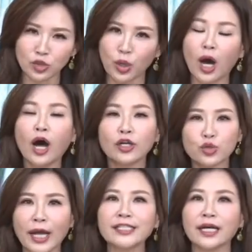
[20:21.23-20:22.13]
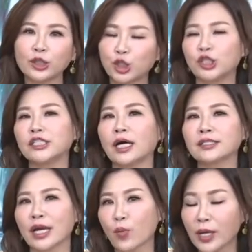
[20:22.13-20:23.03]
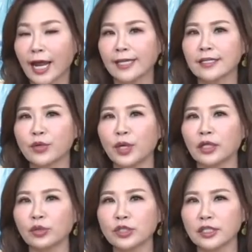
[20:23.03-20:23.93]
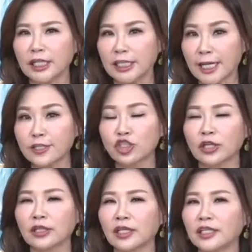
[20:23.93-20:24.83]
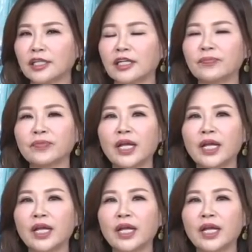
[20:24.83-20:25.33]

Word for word: 做传销、直销，在未来一个月都是你人生的一个